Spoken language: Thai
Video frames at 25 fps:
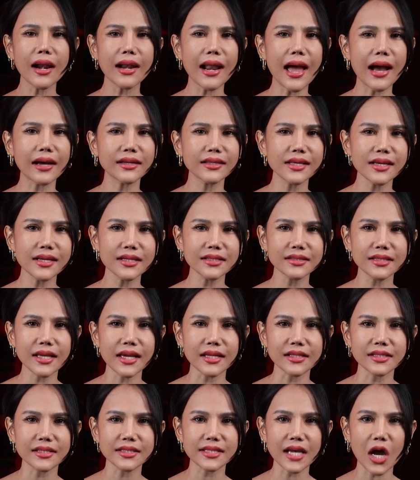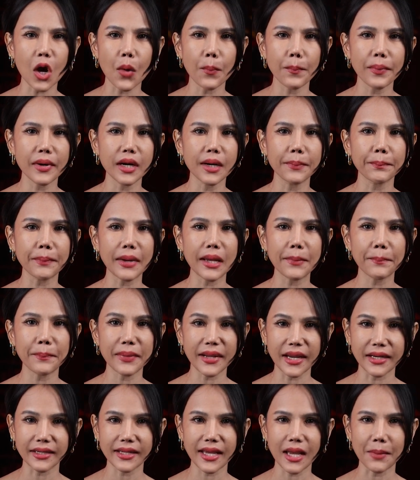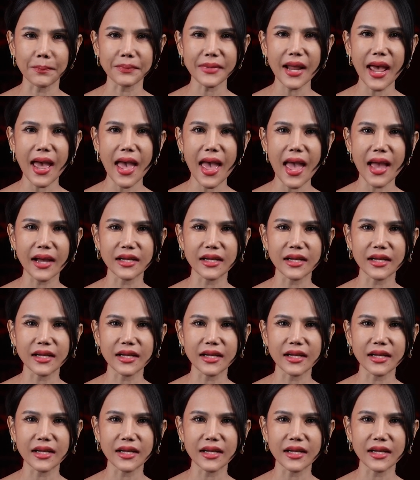หลังยิงเสร็จจะเอาปืนไปเปลี่ยนเข็มแท